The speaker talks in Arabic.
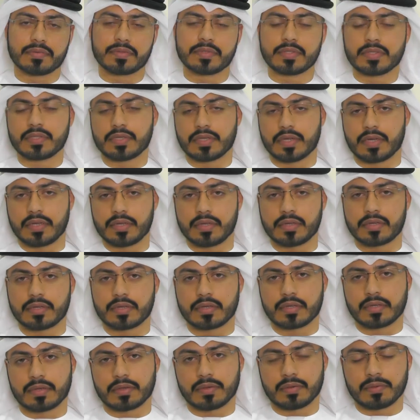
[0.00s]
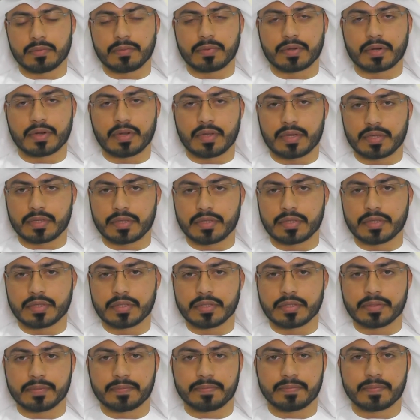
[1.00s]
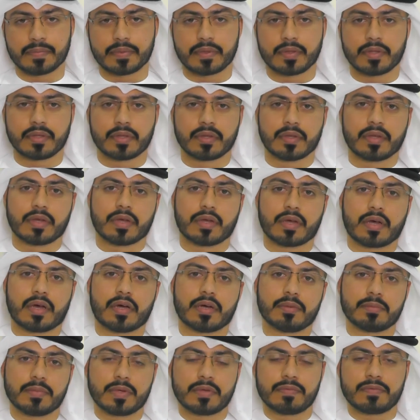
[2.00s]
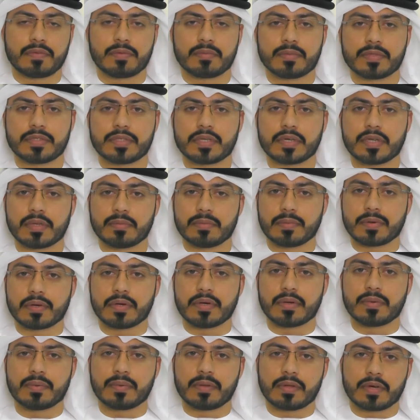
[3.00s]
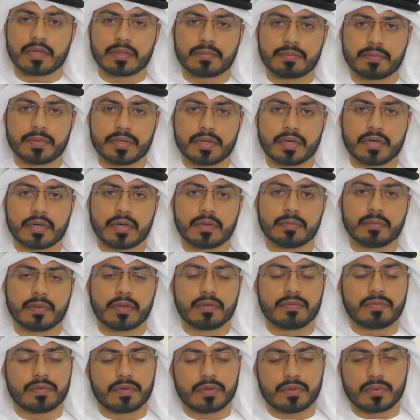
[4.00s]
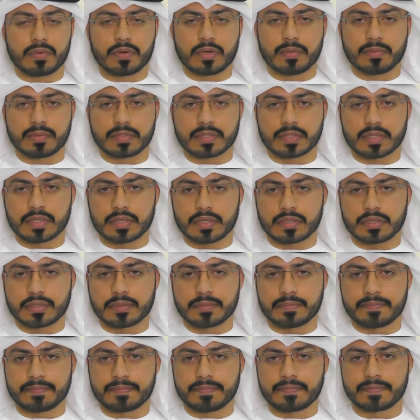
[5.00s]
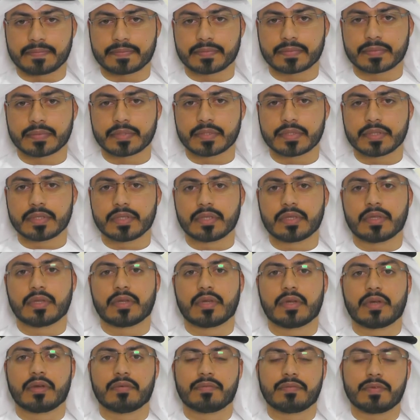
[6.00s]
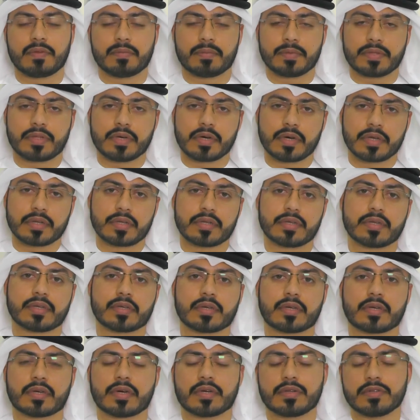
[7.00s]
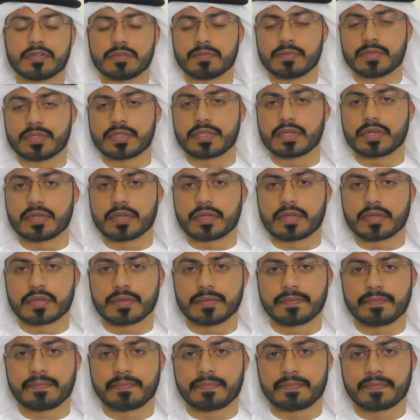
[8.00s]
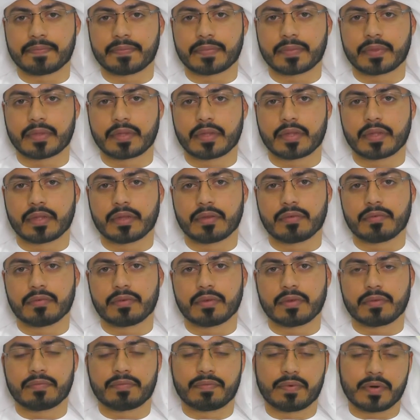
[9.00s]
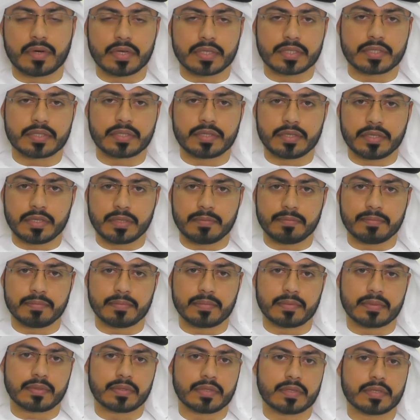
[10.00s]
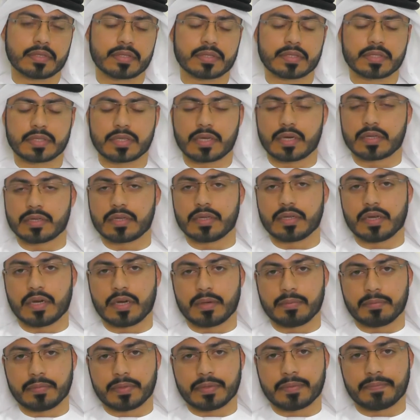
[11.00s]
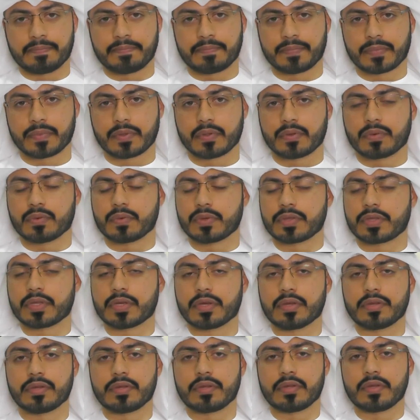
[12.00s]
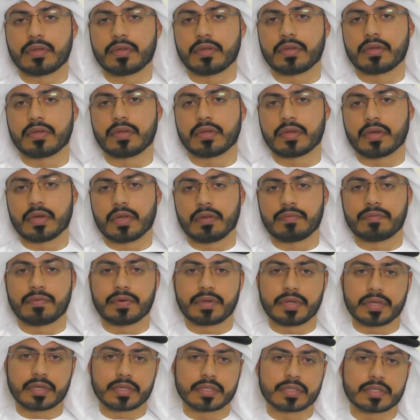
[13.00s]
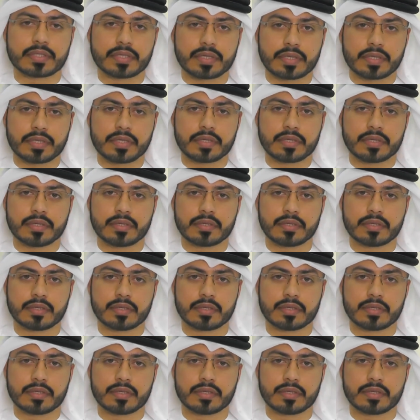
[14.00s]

نفسي أنا عمر الحداد أعمل في مجال المقاولات من عام 2015 في البداية كان اسم الشركة فاست تيم للصيانة العامة وتعني الفريق السريع